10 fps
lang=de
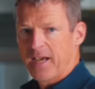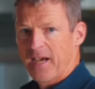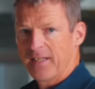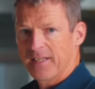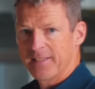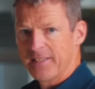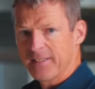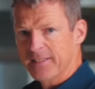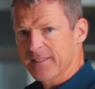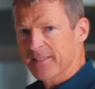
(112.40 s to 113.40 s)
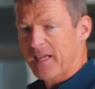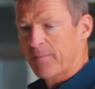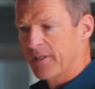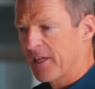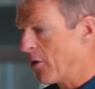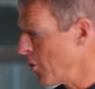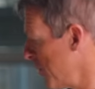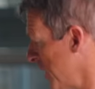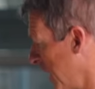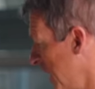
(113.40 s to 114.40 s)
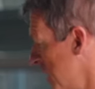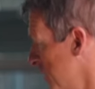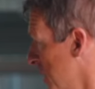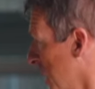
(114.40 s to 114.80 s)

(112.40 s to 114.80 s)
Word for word: Allerdings kann man auch mit relativ